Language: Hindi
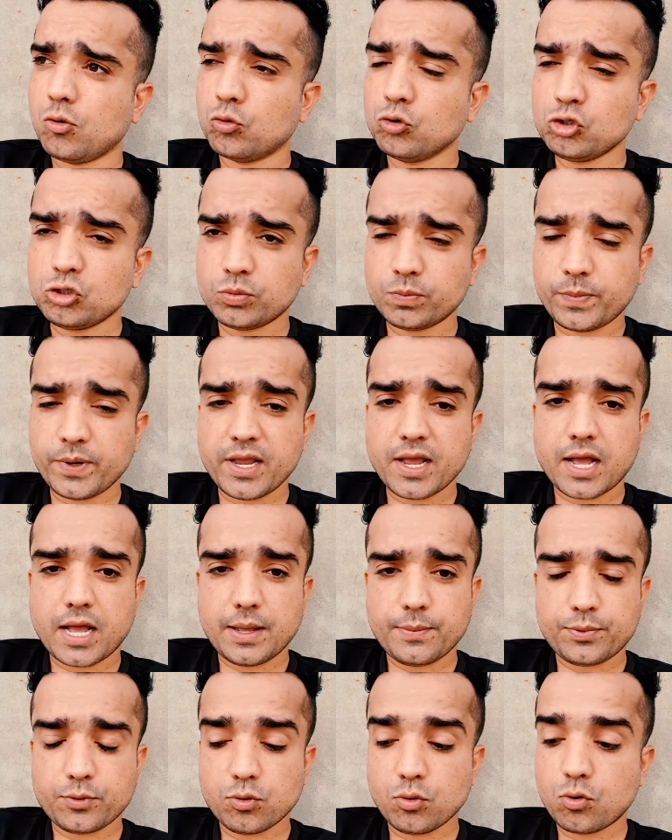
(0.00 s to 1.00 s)
उस पर
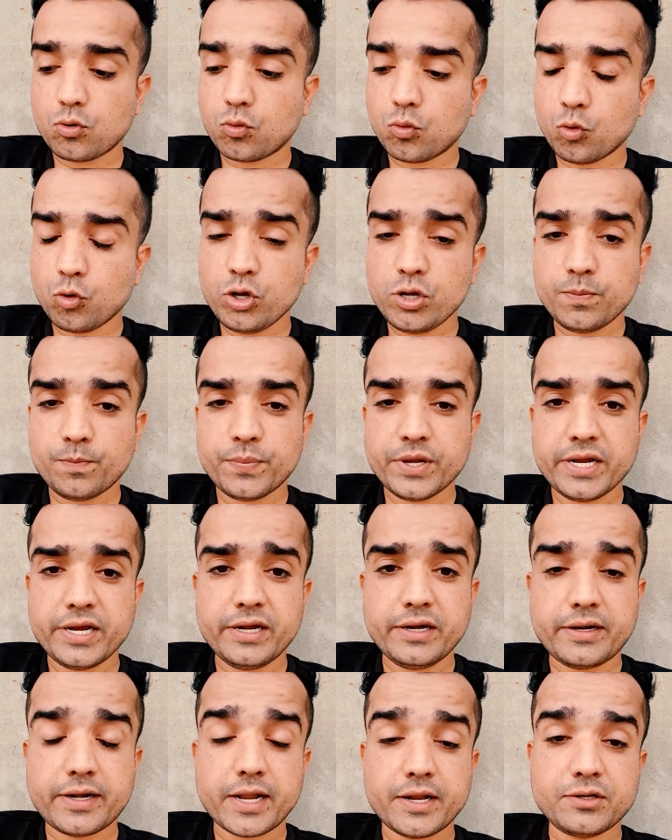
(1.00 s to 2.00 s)
आपको कोई
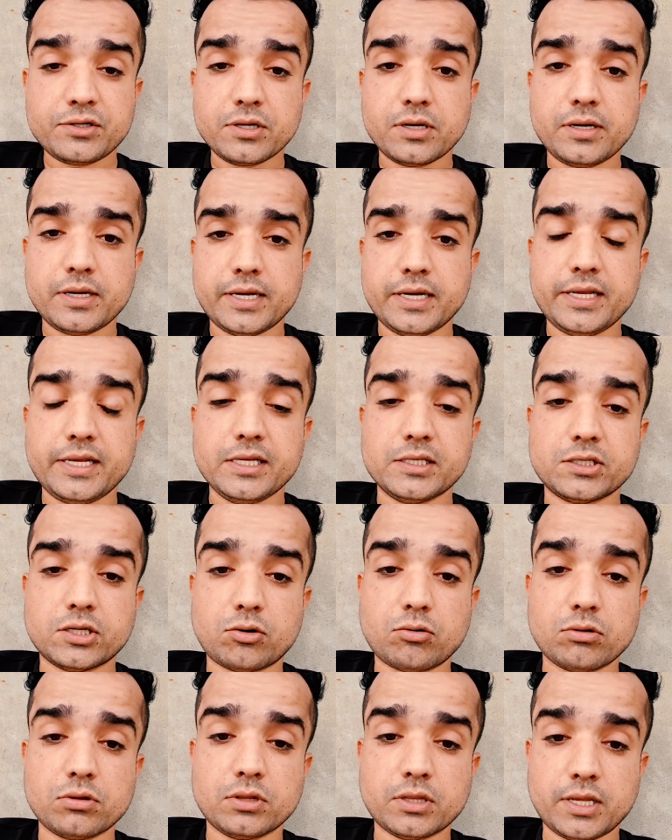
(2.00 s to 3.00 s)
भी टेंशन लेने की
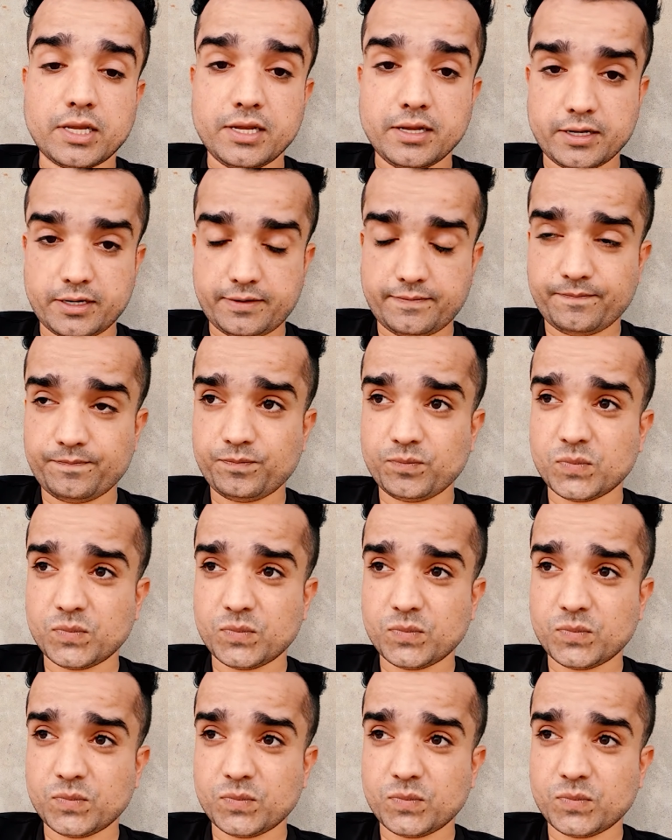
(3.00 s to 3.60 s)
ज़रूरत नहीं है